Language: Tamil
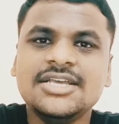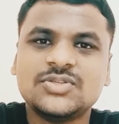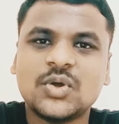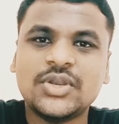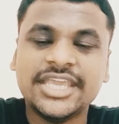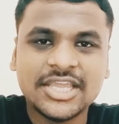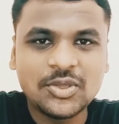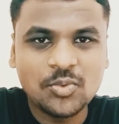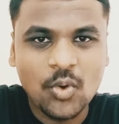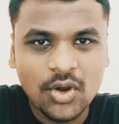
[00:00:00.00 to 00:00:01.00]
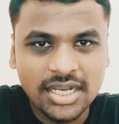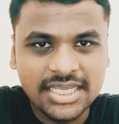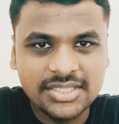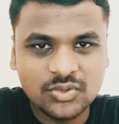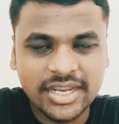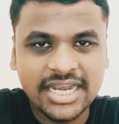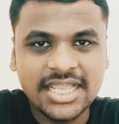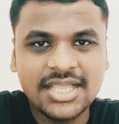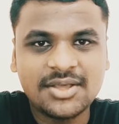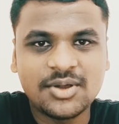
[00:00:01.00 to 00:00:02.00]
ஸோ நீங்களும் உங்களுக்கு துறையில்
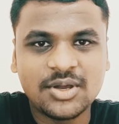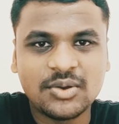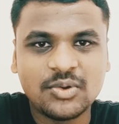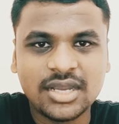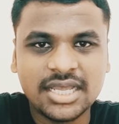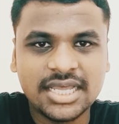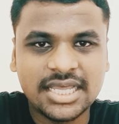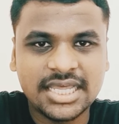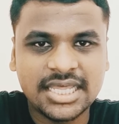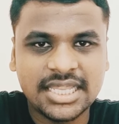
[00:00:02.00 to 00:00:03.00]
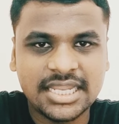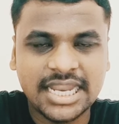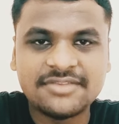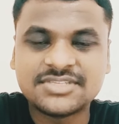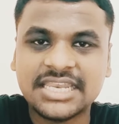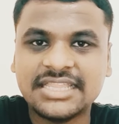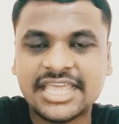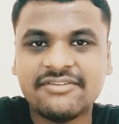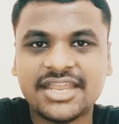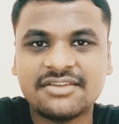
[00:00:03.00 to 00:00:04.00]
உங்கள் லைஃப் ஸ்கிலுக்கு
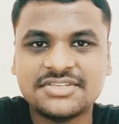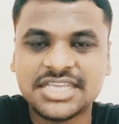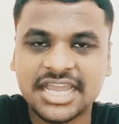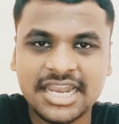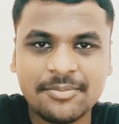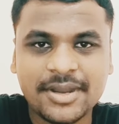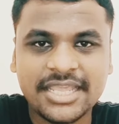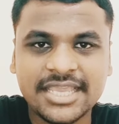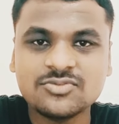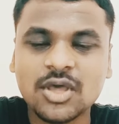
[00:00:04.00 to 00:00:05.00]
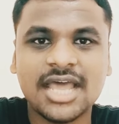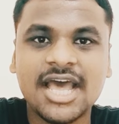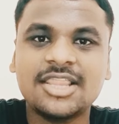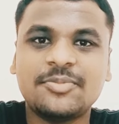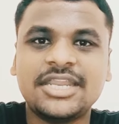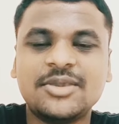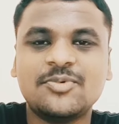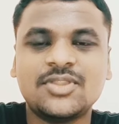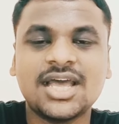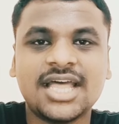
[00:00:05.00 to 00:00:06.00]
தேவையான விஷயங்கள்லாம் படிங்க ஸோ நான் அதை படிக்கும்
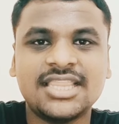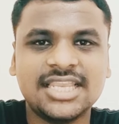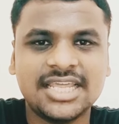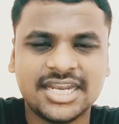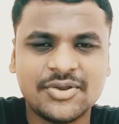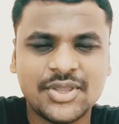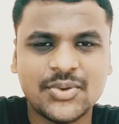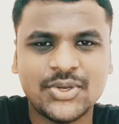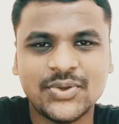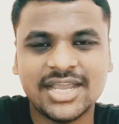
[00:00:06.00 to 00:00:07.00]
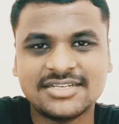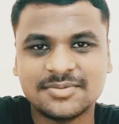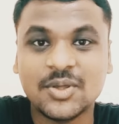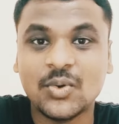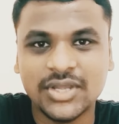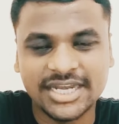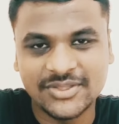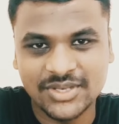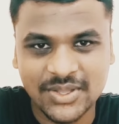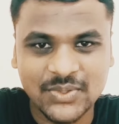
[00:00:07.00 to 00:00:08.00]
போது தான் அதில் இருக்கக்கூடிய குட்டி குட்டி கான்செப்ட் தான்
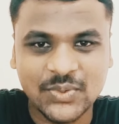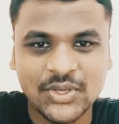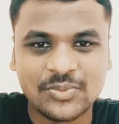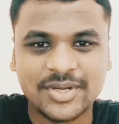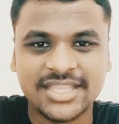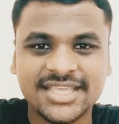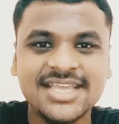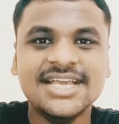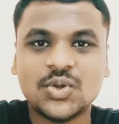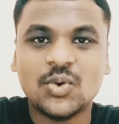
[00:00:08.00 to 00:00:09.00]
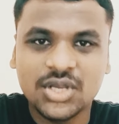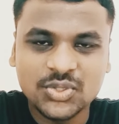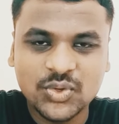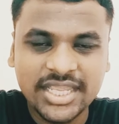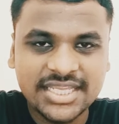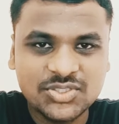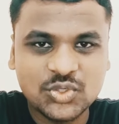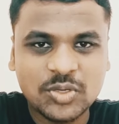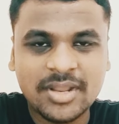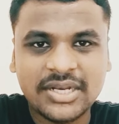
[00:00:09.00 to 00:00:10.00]
உங்ககிட்ட வந்து நான் வந்து கொடுக்க முடியுது ஸோ உங்கள் துறைக்கு
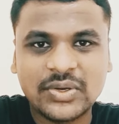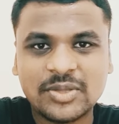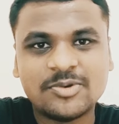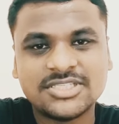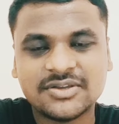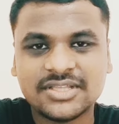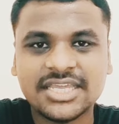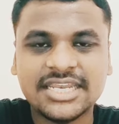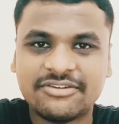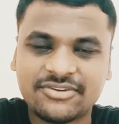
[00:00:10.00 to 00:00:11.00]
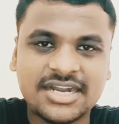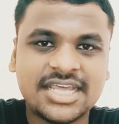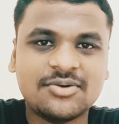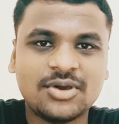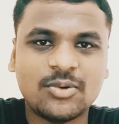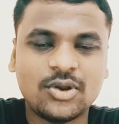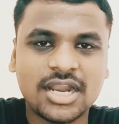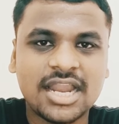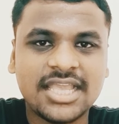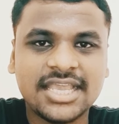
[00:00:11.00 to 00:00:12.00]
சூட்டபுளாக இருக்கக்கூடிய புக்ஸை வந்து டெஃபினட்டாக ஒரு
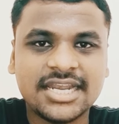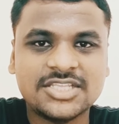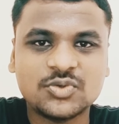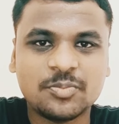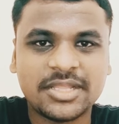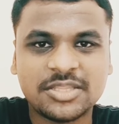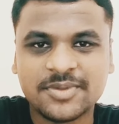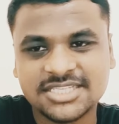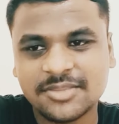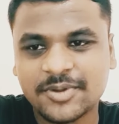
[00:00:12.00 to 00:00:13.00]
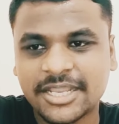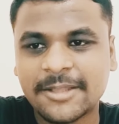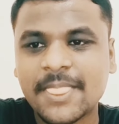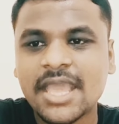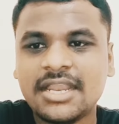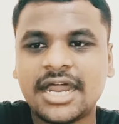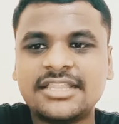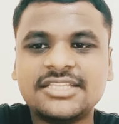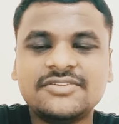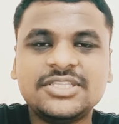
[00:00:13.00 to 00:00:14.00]
நாளைக்கு அட்லீஸ்ட் ஒரு பத்து பேஜாவது படிங்க
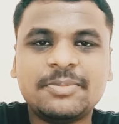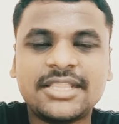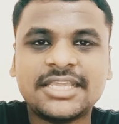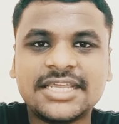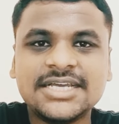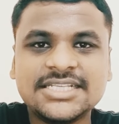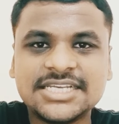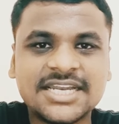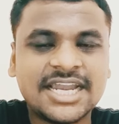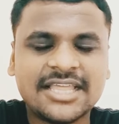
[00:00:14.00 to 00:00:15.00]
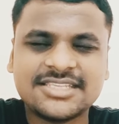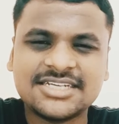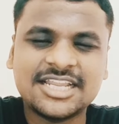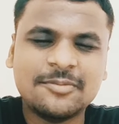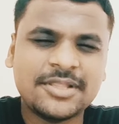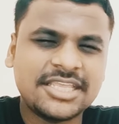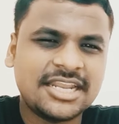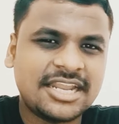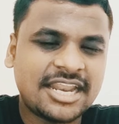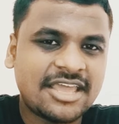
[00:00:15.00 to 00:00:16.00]
அடுத்தது வந்து பார்த்தீங்கன்னா ஜேர்னலிங் ஜேர்னல் பற்றி
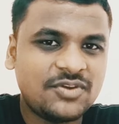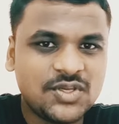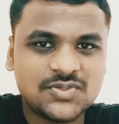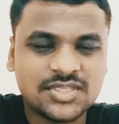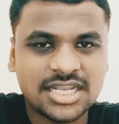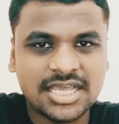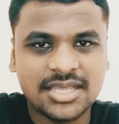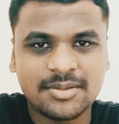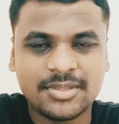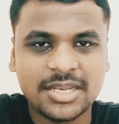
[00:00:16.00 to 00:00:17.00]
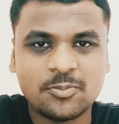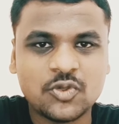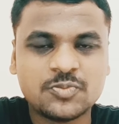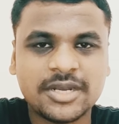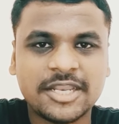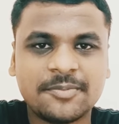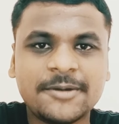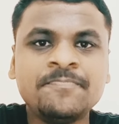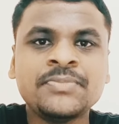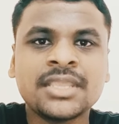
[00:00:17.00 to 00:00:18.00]
நான் நிறையா வீடியோஸ் வந்து நான் பதில் போஸ்ட்
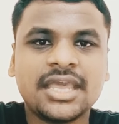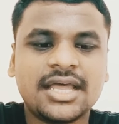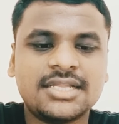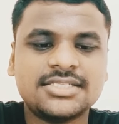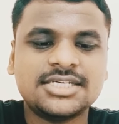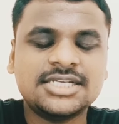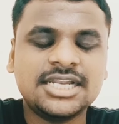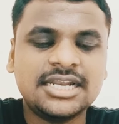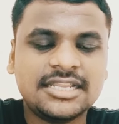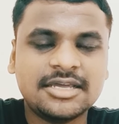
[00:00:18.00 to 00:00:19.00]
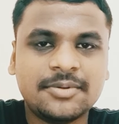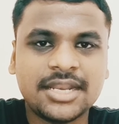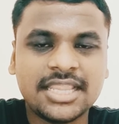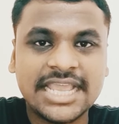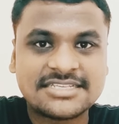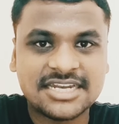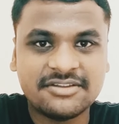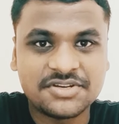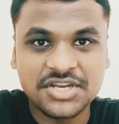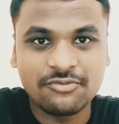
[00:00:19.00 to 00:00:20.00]
பண்ணியிருப்பேன் ஜேர்னல்ன்றது அப்படின்றது
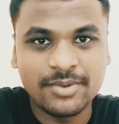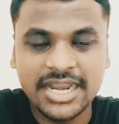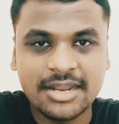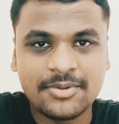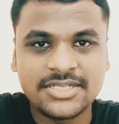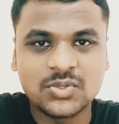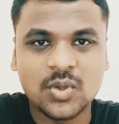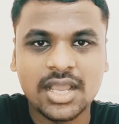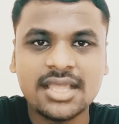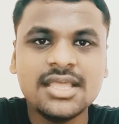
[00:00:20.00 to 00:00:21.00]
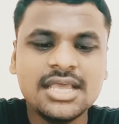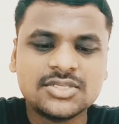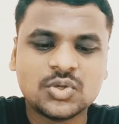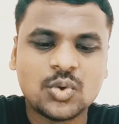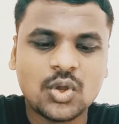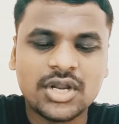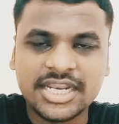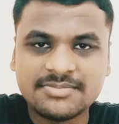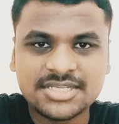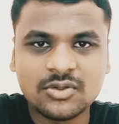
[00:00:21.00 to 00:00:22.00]
எக்ஸ்டர்னல் வெர்ஷன் ஆஃப் பிரெயின் அப்படின்னு சொல்லுவாங்க ஸோ உங்களோட
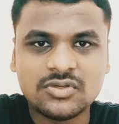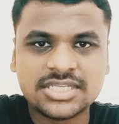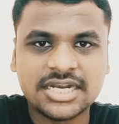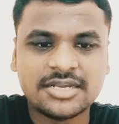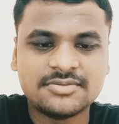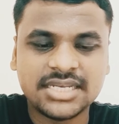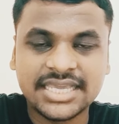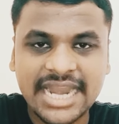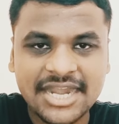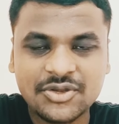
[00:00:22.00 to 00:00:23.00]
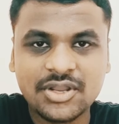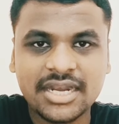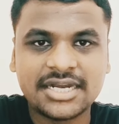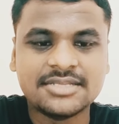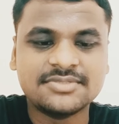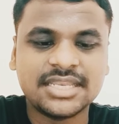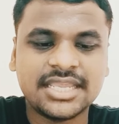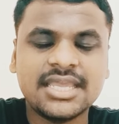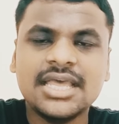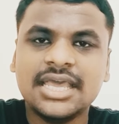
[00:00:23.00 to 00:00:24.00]
ட்ரீம்ஸ் அண்ட் கோல்ஸாக இருக்கட்டும் சரி கிராட்டிடியூடாக இருக்கட்டும்
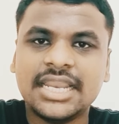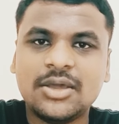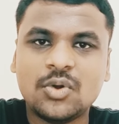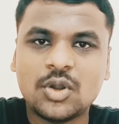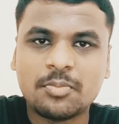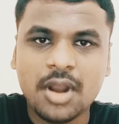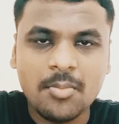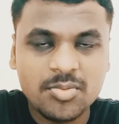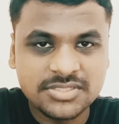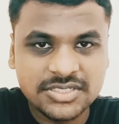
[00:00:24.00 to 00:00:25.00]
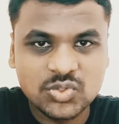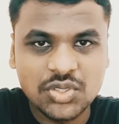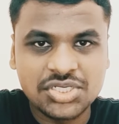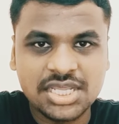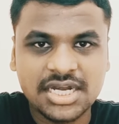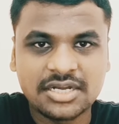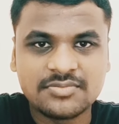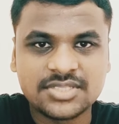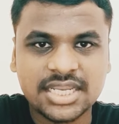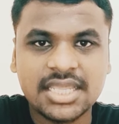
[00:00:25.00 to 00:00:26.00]
சரி இல்லை உங்களோட ப்ராப்ளம்ஸ் அண்ட் சொல்யூஷனாக
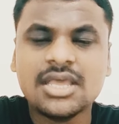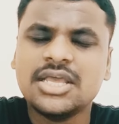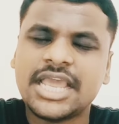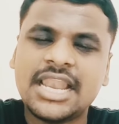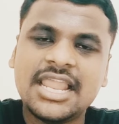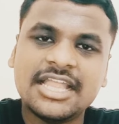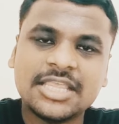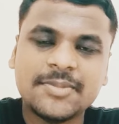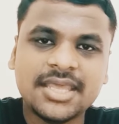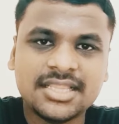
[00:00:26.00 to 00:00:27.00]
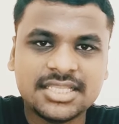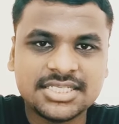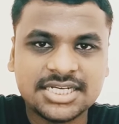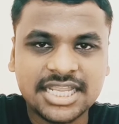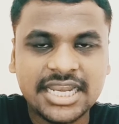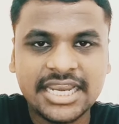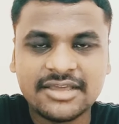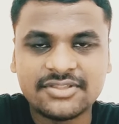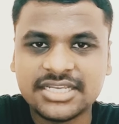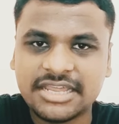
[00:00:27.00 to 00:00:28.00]
இருக்கட்டும் சரி எல்லாத்தையுமே அந்த
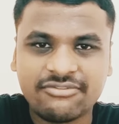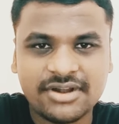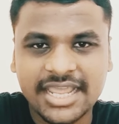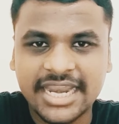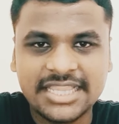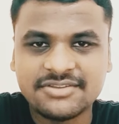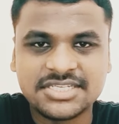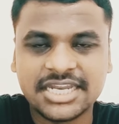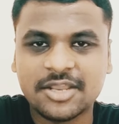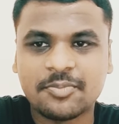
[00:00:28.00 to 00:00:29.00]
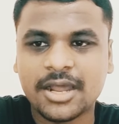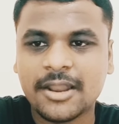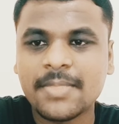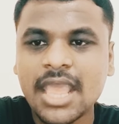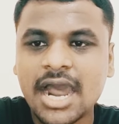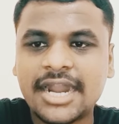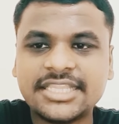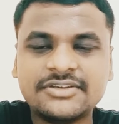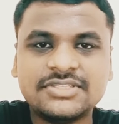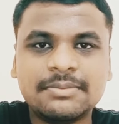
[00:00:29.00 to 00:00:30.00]
ஜேர்னலிங்கில் வந்து வந்து டெஃபினட்டாக எழுதி வச்சுக்கிட்டே இருப்பாங்களாம்
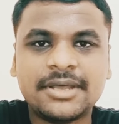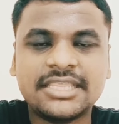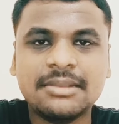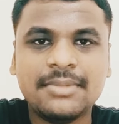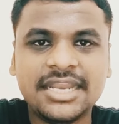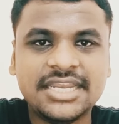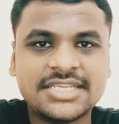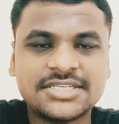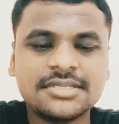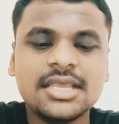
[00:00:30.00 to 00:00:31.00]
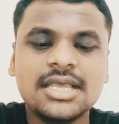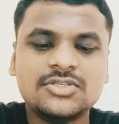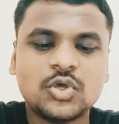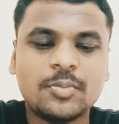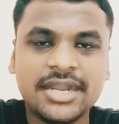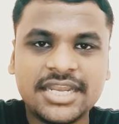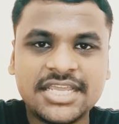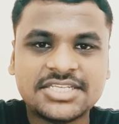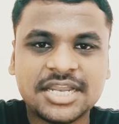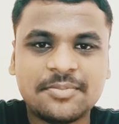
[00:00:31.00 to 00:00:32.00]
அடுத்தது வந்து பார்த்தீங்கன்னா மெடிடேஷன் ஸோ
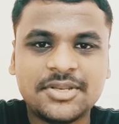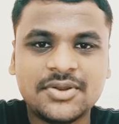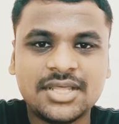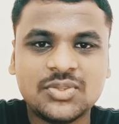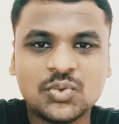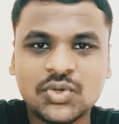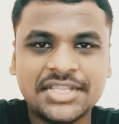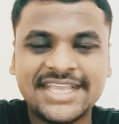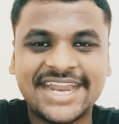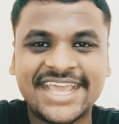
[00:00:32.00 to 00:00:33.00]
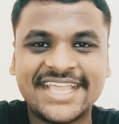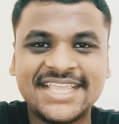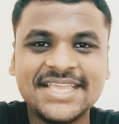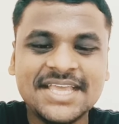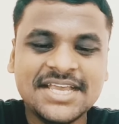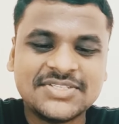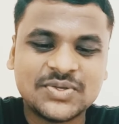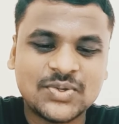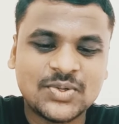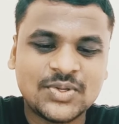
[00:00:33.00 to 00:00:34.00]
மெடிடேஷன் அப்படின்னோட தூங்குறது கிடையாது
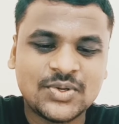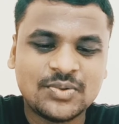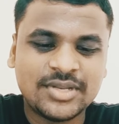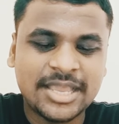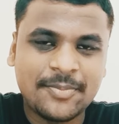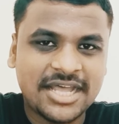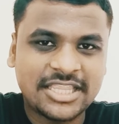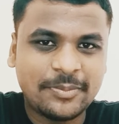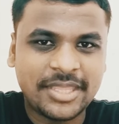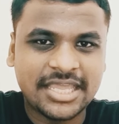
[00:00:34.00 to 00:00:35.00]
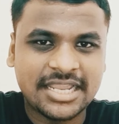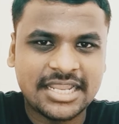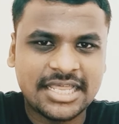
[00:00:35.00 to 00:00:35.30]
ஸோ நீங்கள் பார்த்துருப்பீங்க